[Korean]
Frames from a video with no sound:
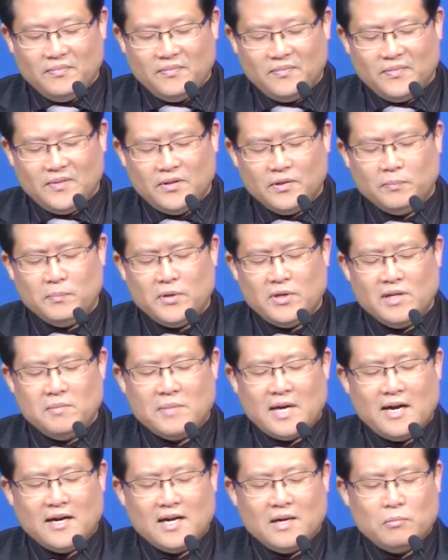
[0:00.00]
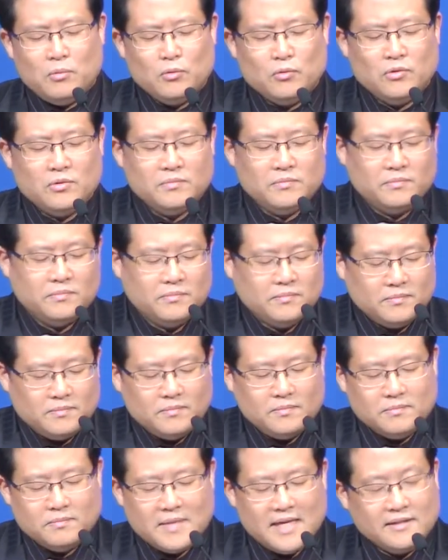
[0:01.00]
특별히 마가복음,
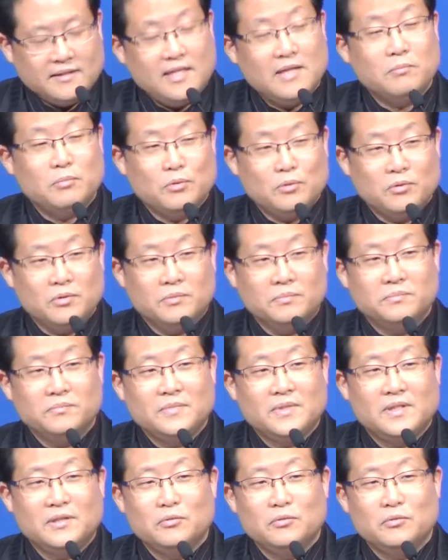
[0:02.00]
마태복음,